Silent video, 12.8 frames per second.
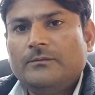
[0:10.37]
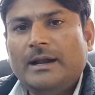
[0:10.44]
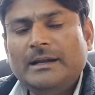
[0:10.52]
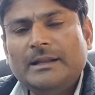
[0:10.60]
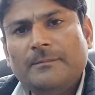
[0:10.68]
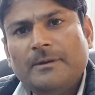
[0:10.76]

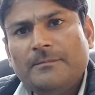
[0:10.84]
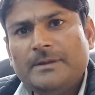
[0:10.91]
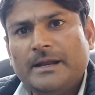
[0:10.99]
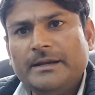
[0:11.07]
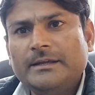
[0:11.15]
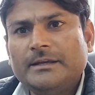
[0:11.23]
वेल डेवलप
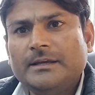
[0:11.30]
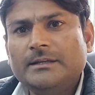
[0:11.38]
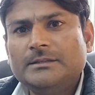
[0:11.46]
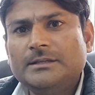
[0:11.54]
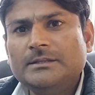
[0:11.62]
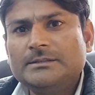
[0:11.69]
यानी
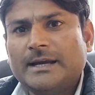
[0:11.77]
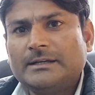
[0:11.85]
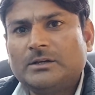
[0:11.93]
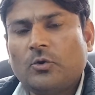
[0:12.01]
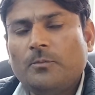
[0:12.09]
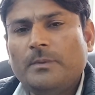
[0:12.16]
कि जिन
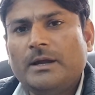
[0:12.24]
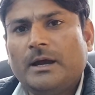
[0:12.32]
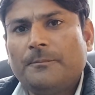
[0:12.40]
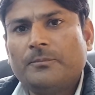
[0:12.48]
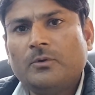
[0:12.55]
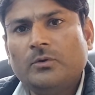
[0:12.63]
सेक्टरों में
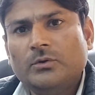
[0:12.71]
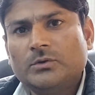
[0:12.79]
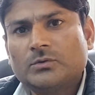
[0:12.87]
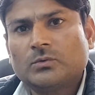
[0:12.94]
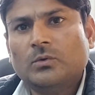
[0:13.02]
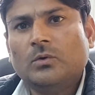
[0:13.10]
आपको
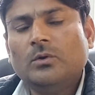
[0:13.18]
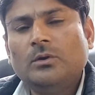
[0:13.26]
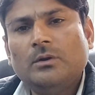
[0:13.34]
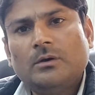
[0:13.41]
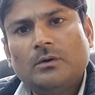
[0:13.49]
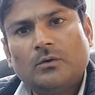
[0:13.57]

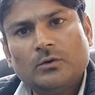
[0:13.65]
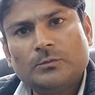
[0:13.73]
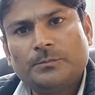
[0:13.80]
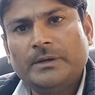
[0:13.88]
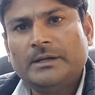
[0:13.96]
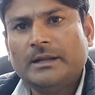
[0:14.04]
स्कूल
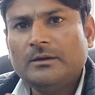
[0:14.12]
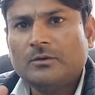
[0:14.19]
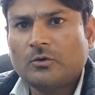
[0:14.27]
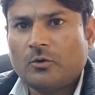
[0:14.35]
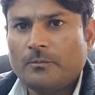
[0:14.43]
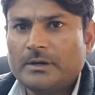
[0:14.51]
हॉस्पिटल
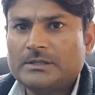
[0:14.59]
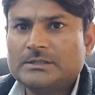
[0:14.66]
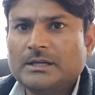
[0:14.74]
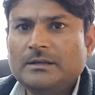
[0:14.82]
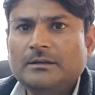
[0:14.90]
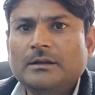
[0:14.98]

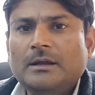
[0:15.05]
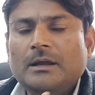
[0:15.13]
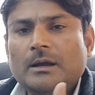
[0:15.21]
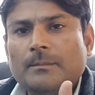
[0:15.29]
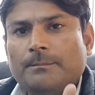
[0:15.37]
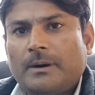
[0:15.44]
कॉमर्शियल
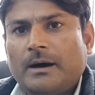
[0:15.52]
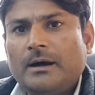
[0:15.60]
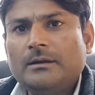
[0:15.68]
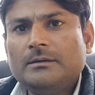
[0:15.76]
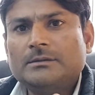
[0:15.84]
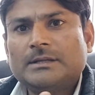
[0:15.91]

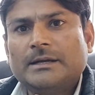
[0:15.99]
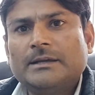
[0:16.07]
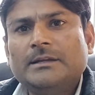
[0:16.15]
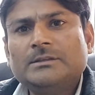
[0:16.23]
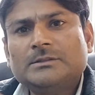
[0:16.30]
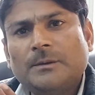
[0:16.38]
पार्क
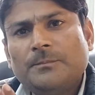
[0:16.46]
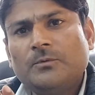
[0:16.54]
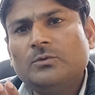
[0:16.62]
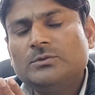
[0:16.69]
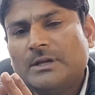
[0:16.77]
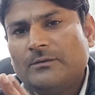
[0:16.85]
सड़कें सब
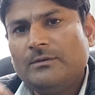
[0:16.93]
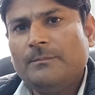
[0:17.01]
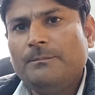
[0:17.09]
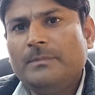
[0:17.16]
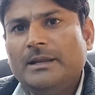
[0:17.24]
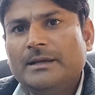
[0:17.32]
कुछ
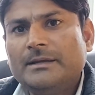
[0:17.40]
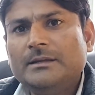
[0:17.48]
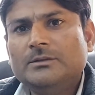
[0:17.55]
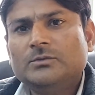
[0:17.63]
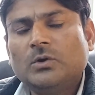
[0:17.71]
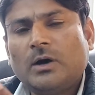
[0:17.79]
डेवलप
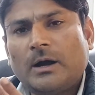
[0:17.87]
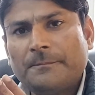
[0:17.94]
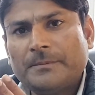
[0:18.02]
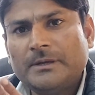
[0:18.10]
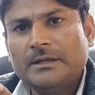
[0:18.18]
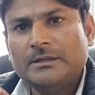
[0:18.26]
मिलेगी जो
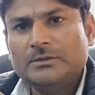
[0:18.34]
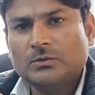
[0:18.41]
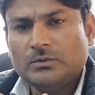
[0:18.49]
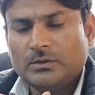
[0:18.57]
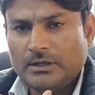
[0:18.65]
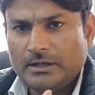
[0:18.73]
आपकी
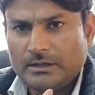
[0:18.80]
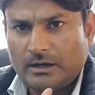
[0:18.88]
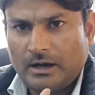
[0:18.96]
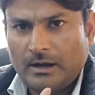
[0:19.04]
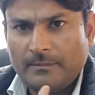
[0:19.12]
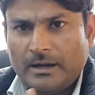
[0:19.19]
जो एक
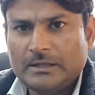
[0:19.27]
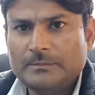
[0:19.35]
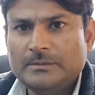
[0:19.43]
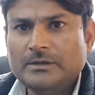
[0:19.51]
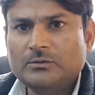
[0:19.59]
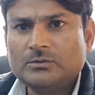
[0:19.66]
आम
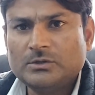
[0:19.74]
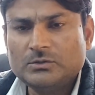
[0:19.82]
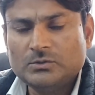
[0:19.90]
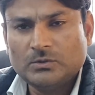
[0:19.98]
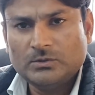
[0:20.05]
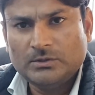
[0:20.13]
आदमी है उसकी
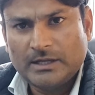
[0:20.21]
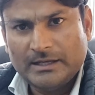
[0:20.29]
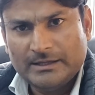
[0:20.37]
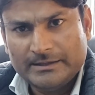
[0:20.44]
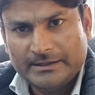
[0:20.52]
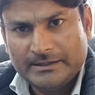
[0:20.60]
जो
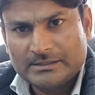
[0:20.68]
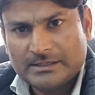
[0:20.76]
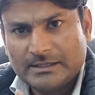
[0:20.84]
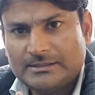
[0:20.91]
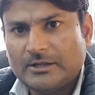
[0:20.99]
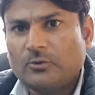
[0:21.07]
डेली नीड्स
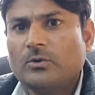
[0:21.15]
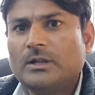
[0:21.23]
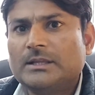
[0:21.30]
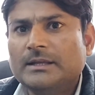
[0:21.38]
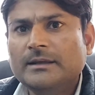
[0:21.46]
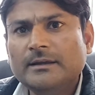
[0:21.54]
की
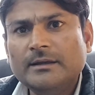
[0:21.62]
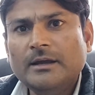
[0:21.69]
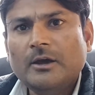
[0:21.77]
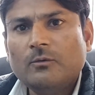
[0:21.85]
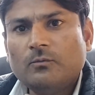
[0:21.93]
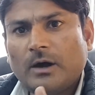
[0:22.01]
ज़रूरतें हैं
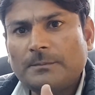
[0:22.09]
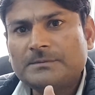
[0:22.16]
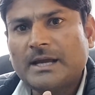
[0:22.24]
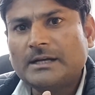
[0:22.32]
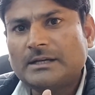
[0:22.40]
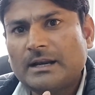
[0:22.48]
वो
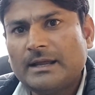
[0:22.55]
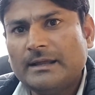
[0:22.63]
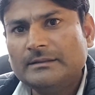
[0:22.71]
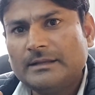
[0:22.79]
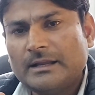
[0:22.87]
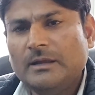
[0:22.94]
आप सेक्टर के
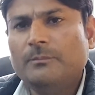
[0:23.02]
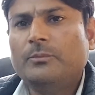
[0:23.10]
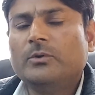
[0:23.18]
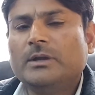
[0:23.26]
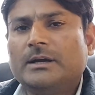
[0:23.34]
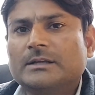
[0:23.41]
अंदर ही
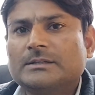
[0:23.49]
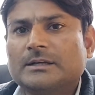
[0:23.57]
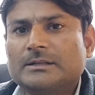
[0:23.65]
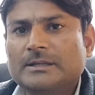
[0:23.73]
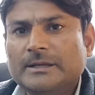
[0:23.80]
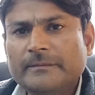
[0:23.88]
पूरी कर
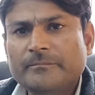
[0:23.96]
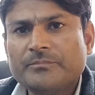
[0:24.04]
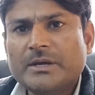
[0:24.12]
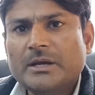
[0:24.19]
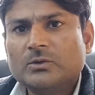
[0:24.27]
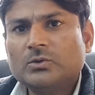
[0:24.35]
सकते हैं
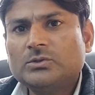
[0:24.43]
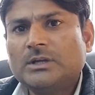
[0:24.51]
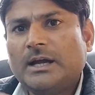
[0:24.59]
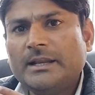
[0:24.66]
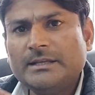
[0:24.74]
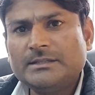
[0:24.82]
तो
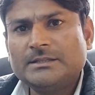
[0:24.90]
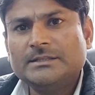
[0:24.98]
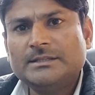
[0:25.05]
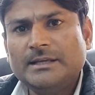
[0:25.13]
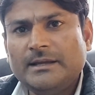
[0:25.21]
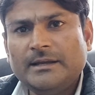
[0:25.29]
सारी
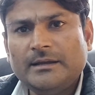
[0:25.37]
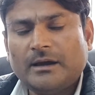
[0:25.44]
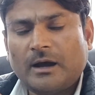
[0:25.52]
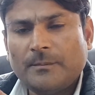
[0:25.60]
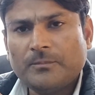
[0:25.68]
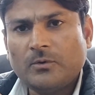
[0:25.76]

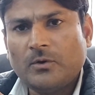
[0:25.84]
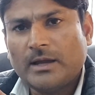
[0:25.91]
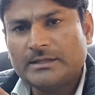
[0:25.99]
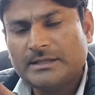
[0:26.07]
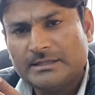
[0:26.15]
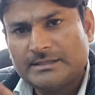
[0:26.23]
चीज़ें आपको
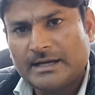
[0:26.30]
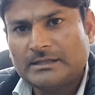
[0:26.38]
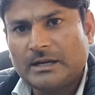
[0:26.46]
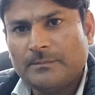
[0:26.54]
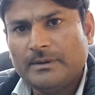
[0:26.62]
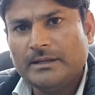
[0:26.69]
ऐसे ही
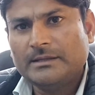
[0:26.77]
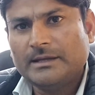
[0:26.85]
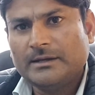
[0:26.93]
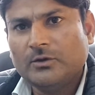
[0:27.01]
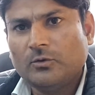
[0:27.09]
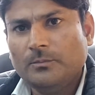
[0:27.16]
सेक्टर में
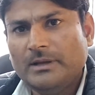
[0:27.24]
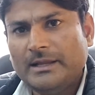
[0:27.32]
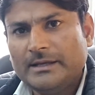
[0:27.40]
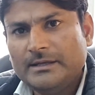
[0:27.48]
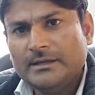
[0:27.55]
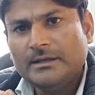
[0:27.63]
देखने को
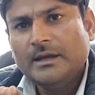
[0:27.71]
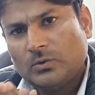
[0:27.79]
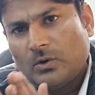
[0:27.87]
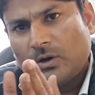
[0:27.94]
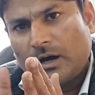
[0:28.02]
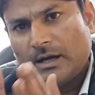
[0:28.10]
मिलेगी
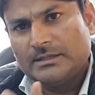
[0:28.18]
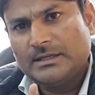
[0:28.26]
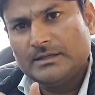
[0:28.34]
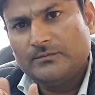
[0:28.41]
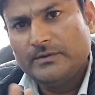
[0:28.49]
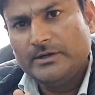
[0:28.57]
तो आज
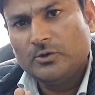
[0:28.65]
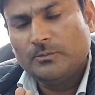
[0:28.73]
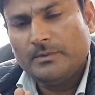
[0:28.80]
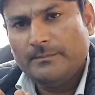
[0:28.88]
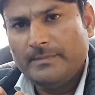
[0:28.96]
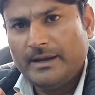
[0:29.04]
की इस वीडियो
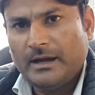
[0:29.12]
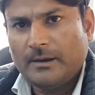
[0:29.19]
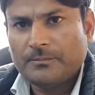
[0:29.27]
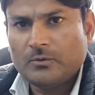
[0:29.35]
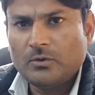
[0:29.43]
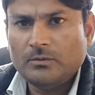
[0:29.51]
में मैं
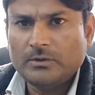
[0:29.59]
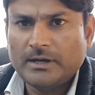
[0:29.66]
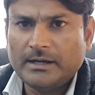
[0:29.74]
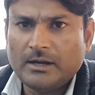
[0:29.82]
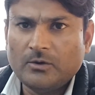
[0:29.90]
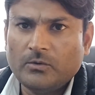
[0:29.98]
आपको
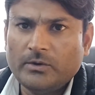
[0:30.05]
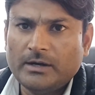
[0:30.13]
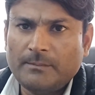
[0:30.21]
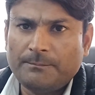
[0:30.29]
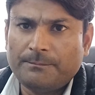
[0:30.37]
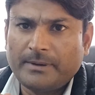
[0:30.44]
ग्रेटर
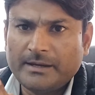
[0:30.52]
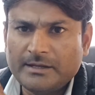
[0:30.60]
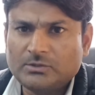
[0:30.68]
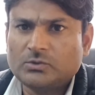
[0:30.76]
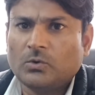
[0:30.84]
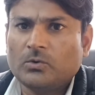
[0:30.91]
नोएडा
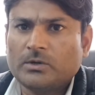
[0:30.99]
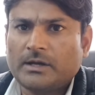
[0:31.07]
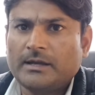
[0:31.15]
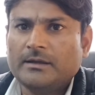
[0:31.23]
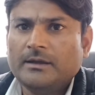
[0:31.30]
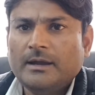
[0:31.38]
परी चौक
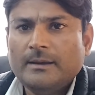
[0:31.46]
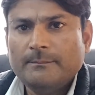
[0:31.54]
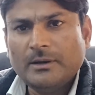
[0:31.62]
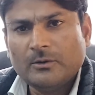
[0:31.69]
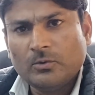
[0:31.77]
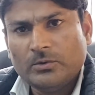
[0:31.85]
के
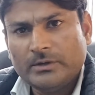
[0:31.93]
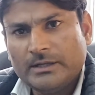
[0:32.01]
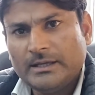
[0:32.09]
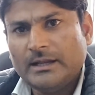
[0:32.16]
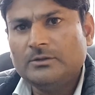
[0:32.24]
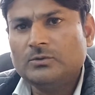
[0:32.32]
बिल्कुल
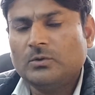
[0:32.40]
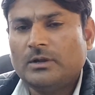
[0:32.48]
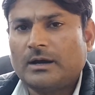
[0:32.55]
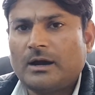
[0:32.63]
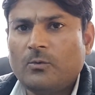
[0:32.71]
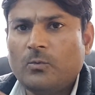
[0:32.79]
नियर जो
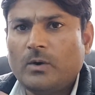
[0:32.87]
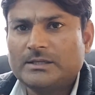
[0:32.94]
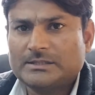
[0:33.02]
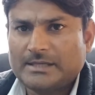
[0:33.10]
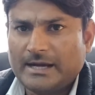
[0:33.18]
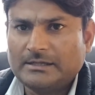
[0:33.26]
लगा हुआ
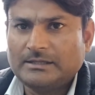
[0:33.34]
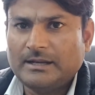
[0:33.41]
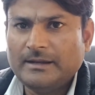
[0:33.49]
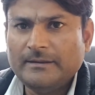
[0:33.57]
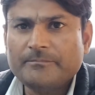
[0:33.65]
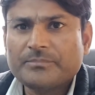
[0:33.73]

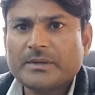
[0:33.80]
सेक्टर है